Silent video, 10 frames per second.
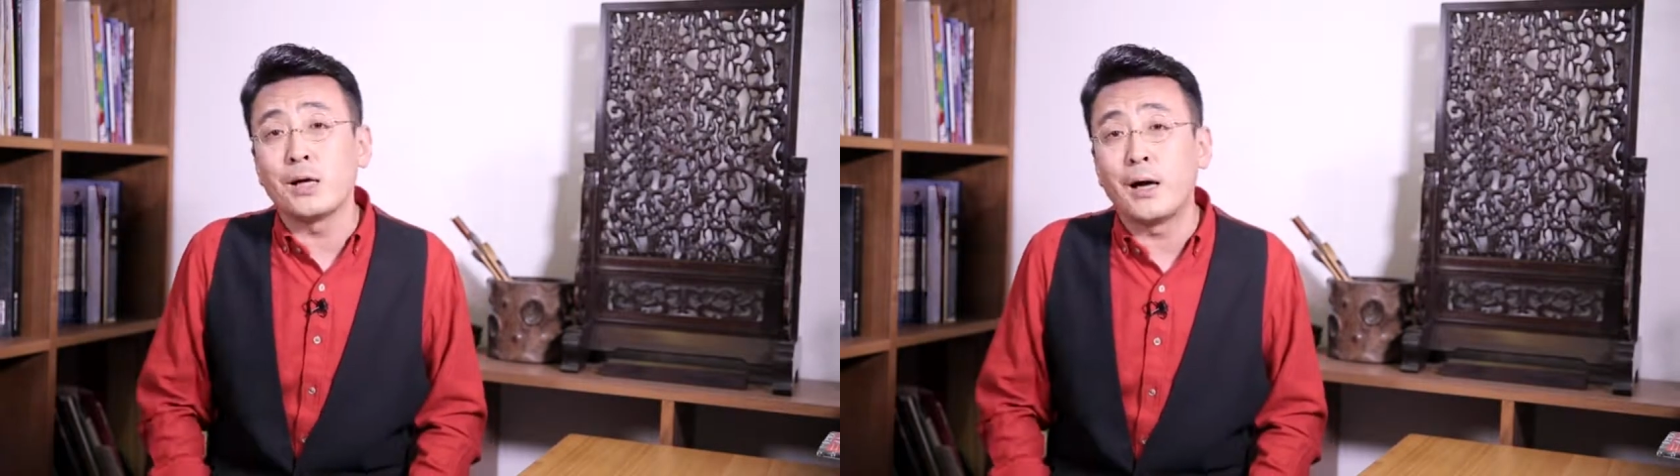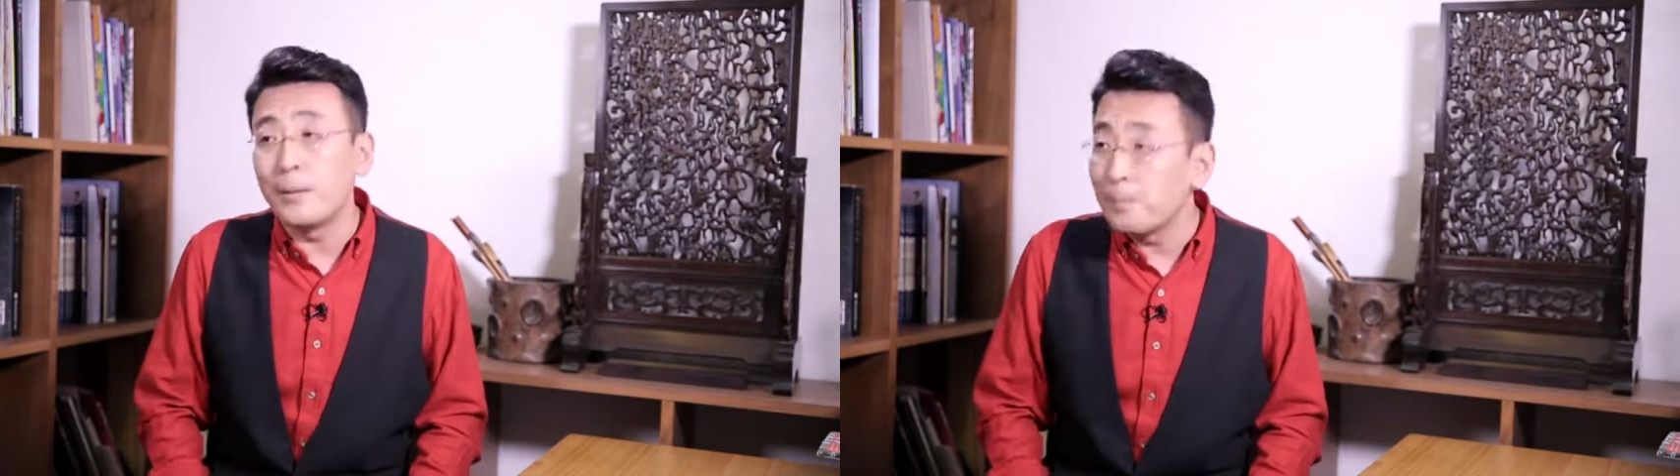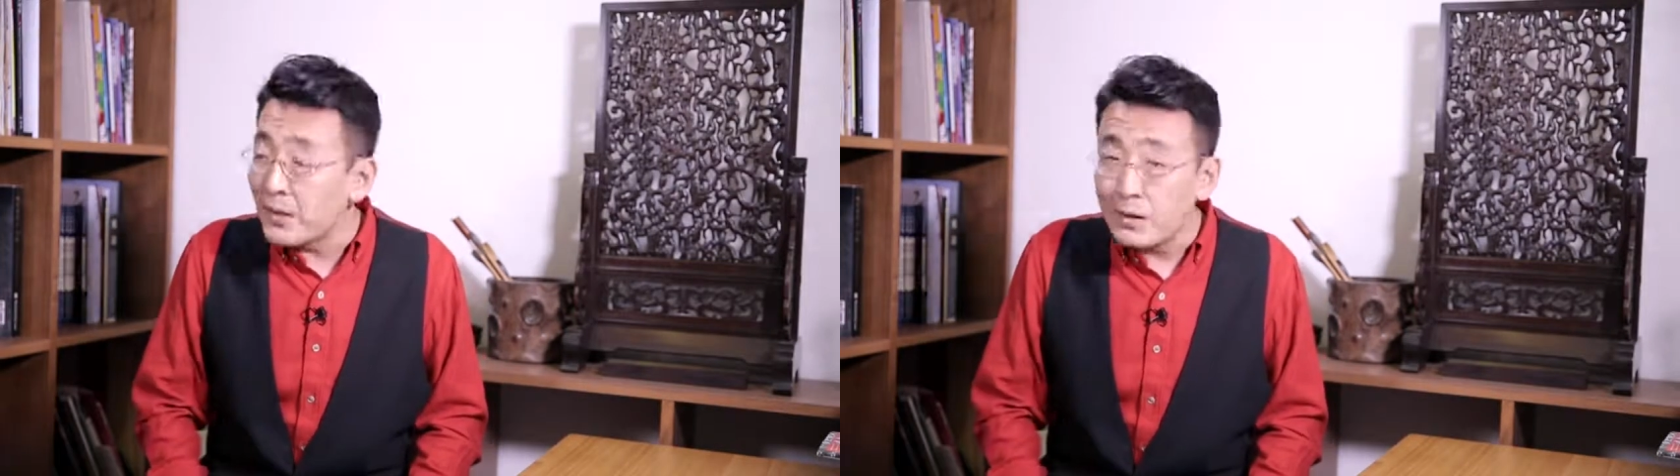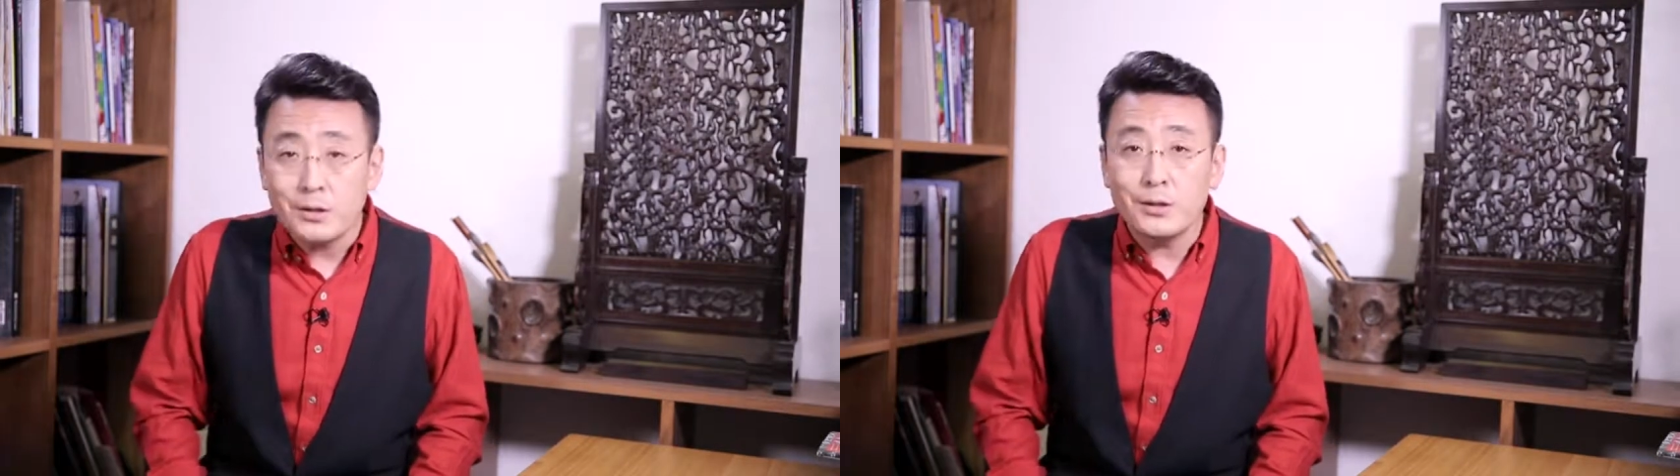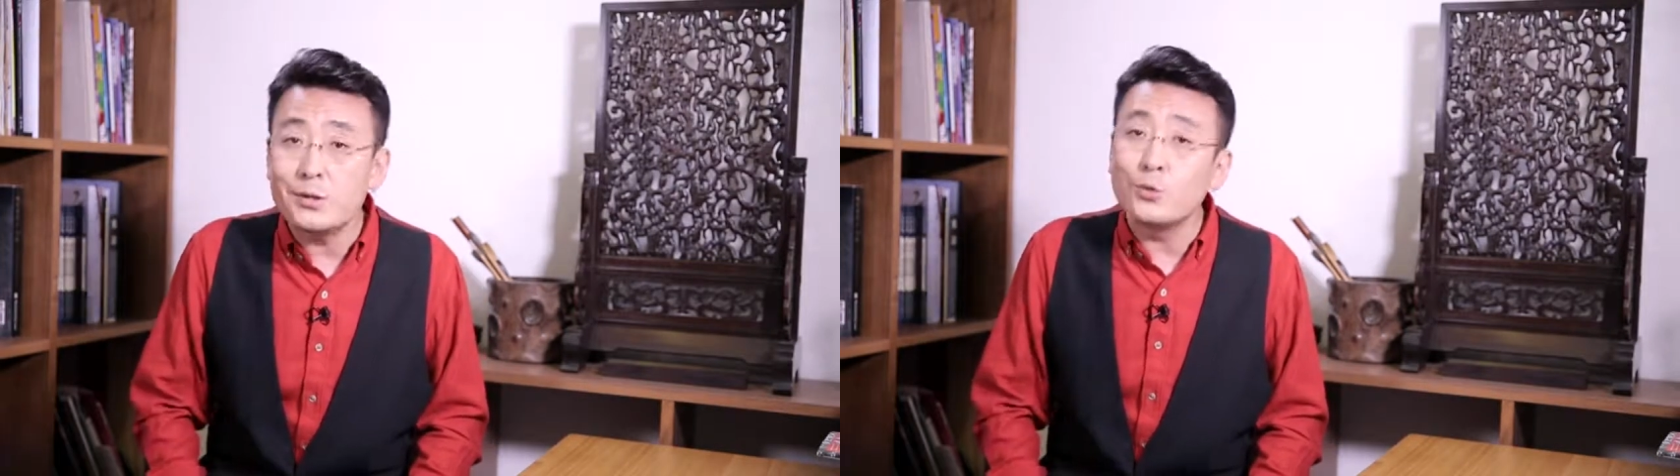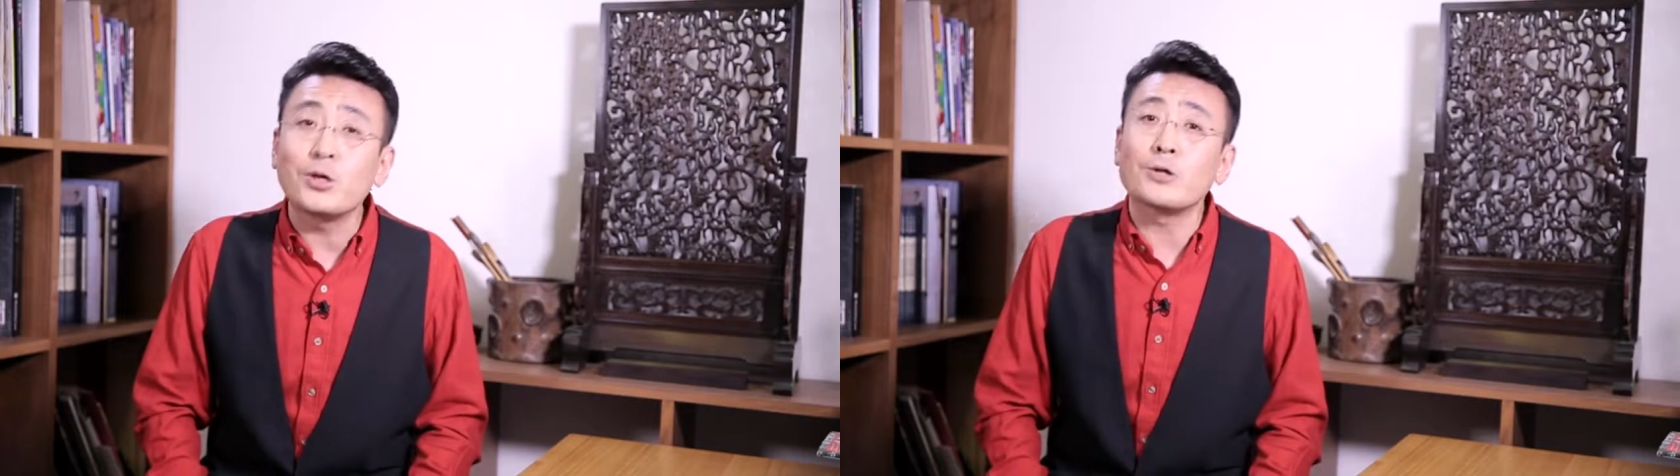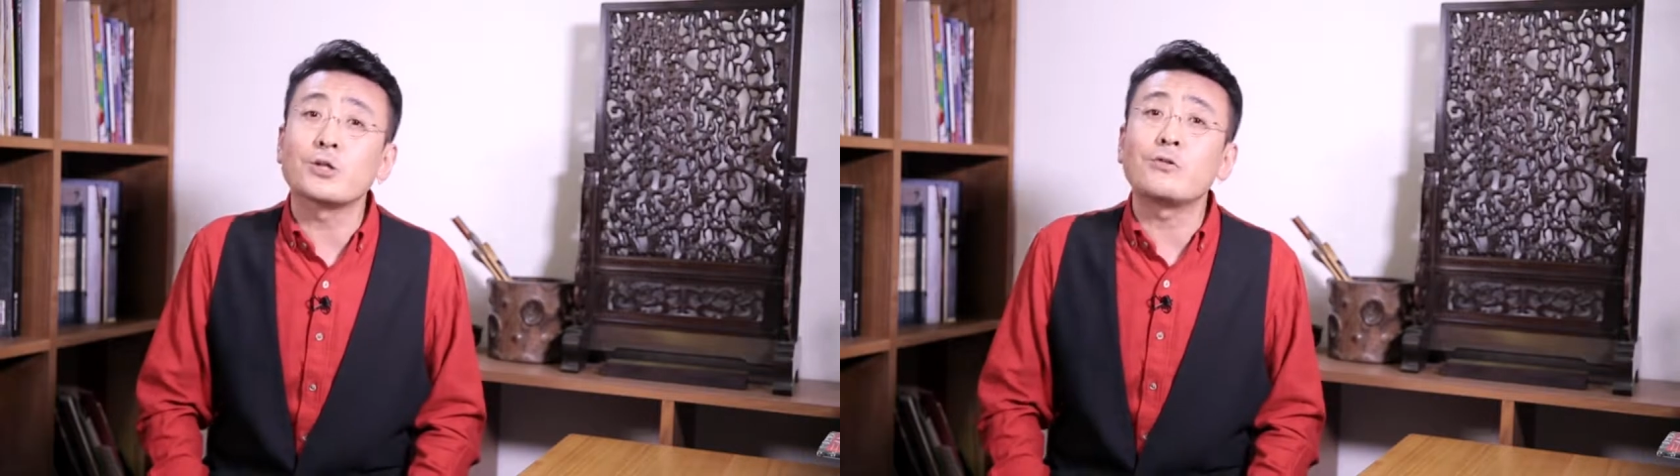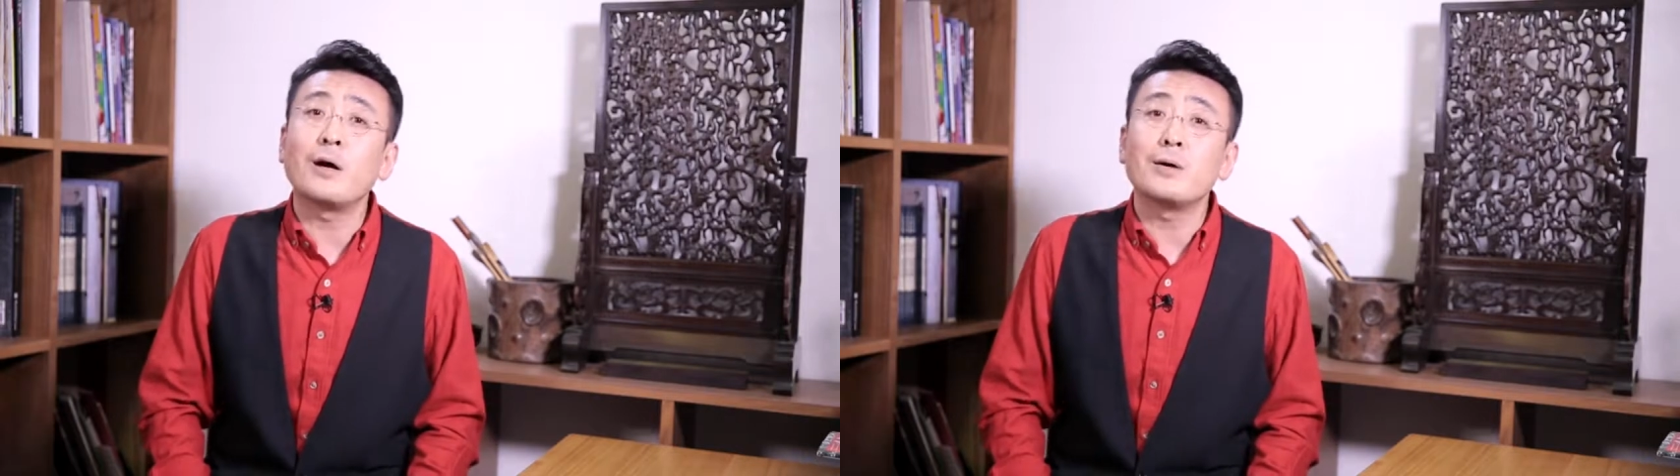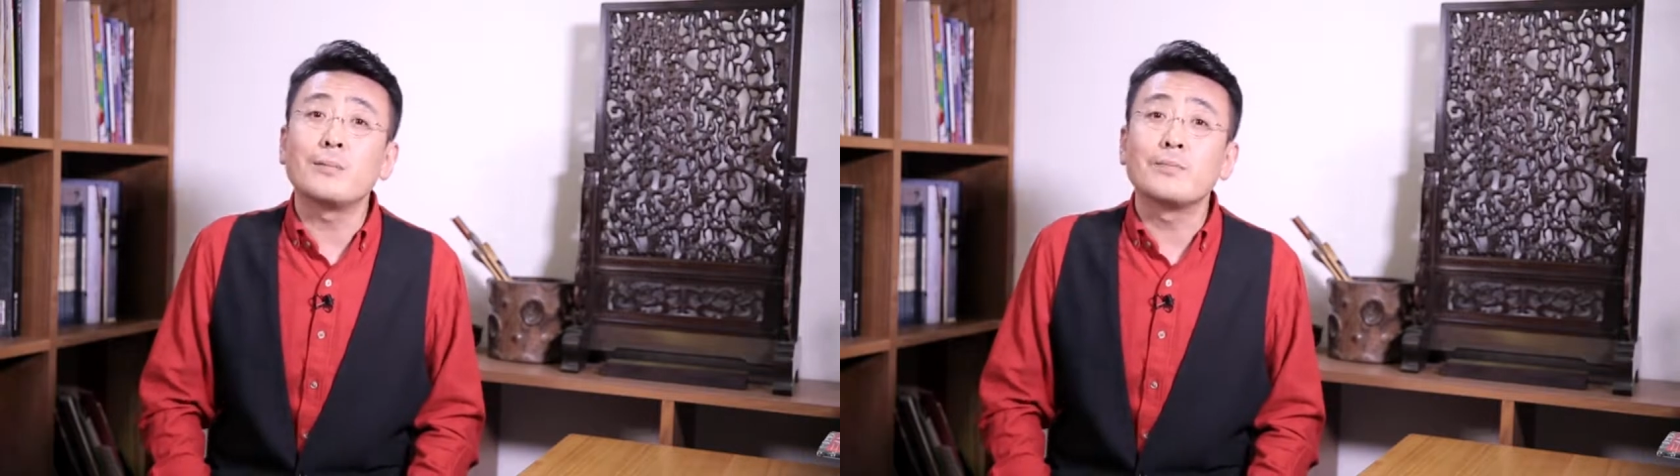啊有点失望。